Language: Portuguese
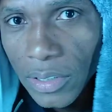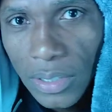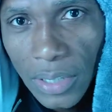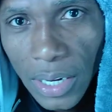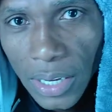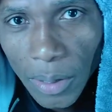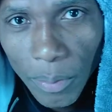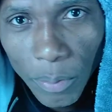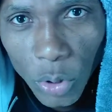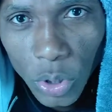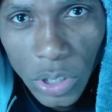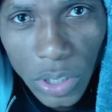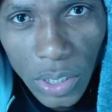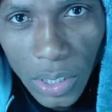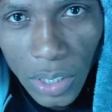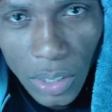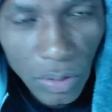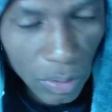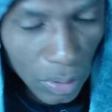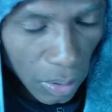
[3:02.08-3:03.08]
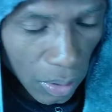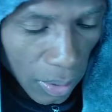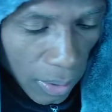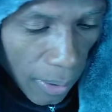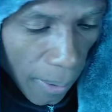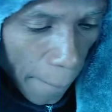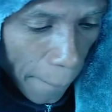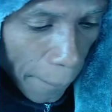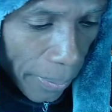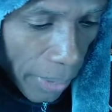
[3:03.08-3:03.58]
e saía butinando.
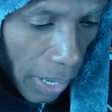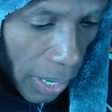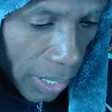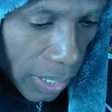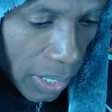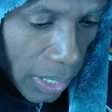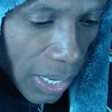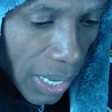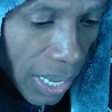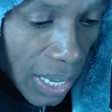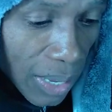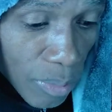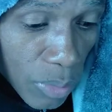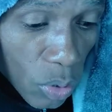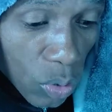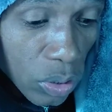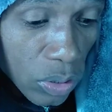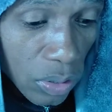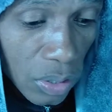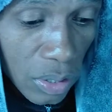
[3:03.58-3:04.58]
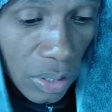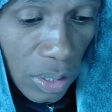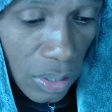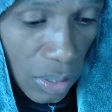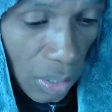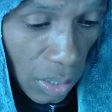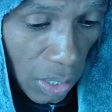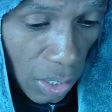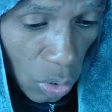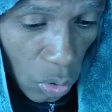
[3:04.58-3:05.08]
Aí, em
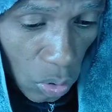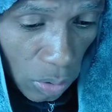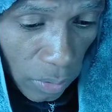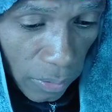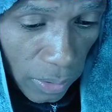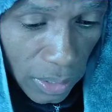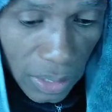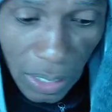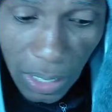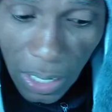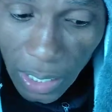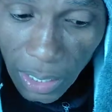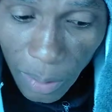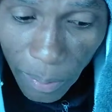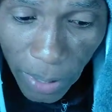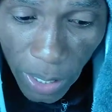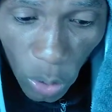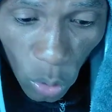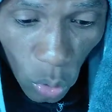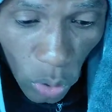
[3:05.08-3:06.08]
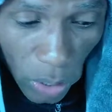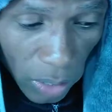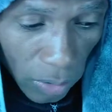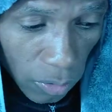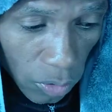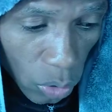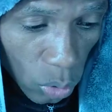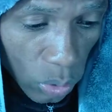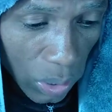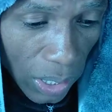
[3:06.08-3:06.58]
1969, essa data marcou a
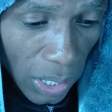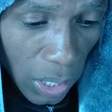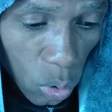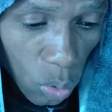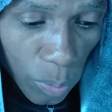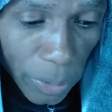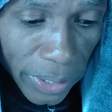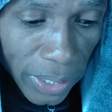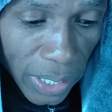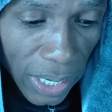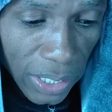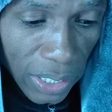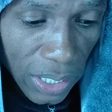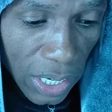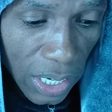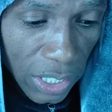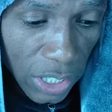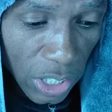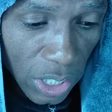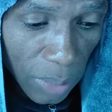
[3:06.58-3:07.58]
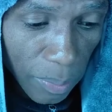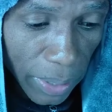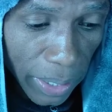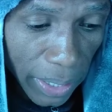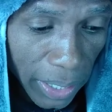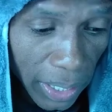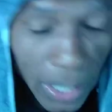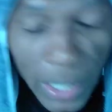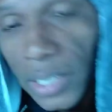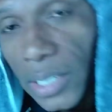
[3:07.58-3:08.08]
revolta da comunidade
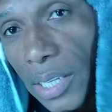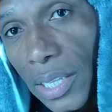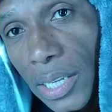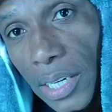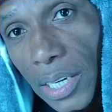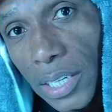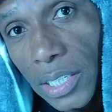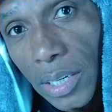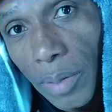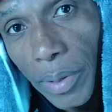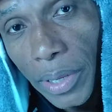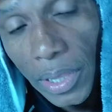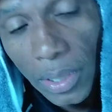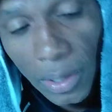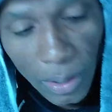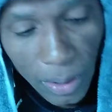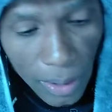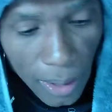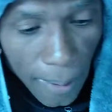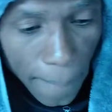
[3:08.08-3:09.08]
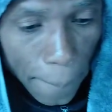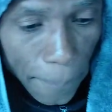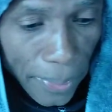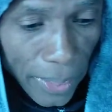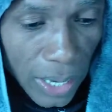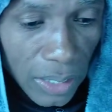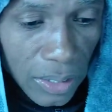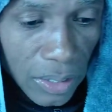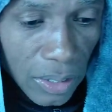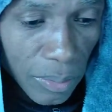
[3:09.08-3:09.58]
LGBT, aqui já tá LGBT.
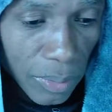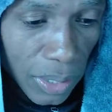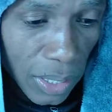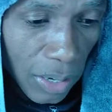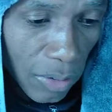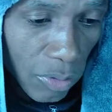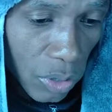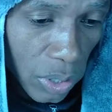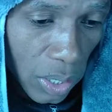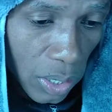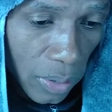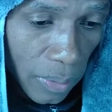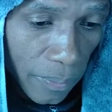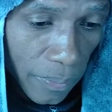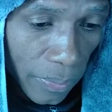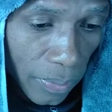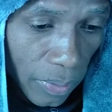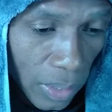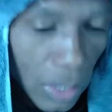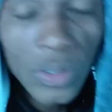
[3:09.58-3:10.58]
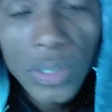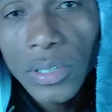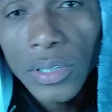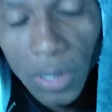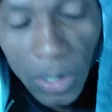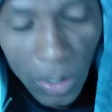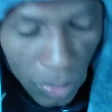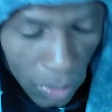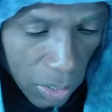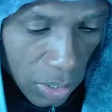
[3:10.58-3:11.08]
Lá em cima tava o quê? Não, tá
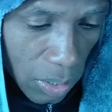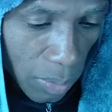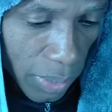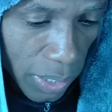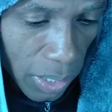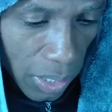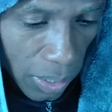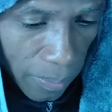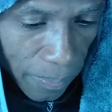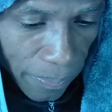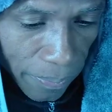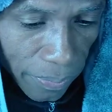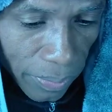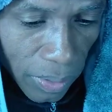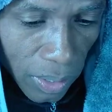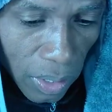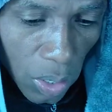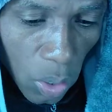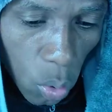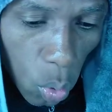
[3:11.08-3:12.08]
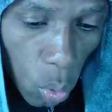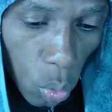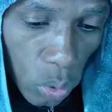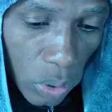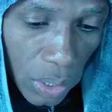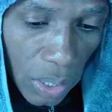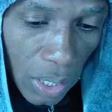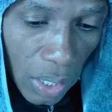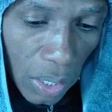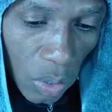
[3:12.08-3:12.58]
certo, LGBT.
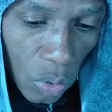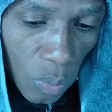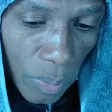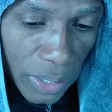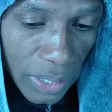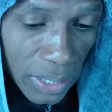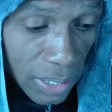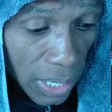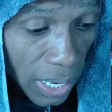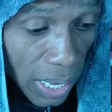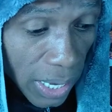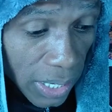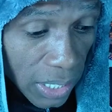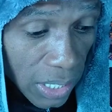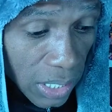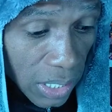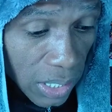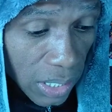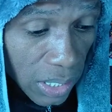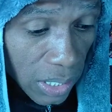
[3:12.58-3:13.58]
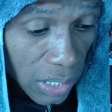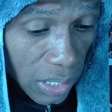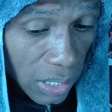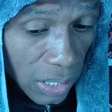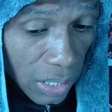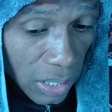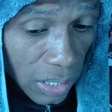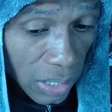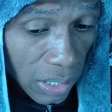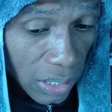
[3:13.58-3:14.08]
Contra uma série
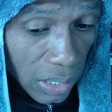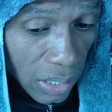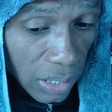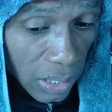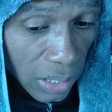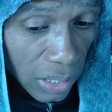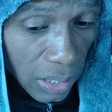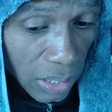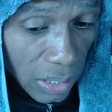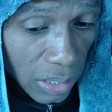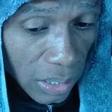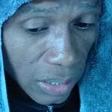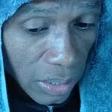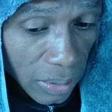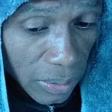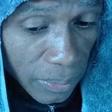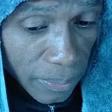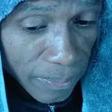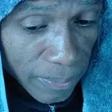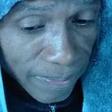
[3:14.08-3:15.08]
de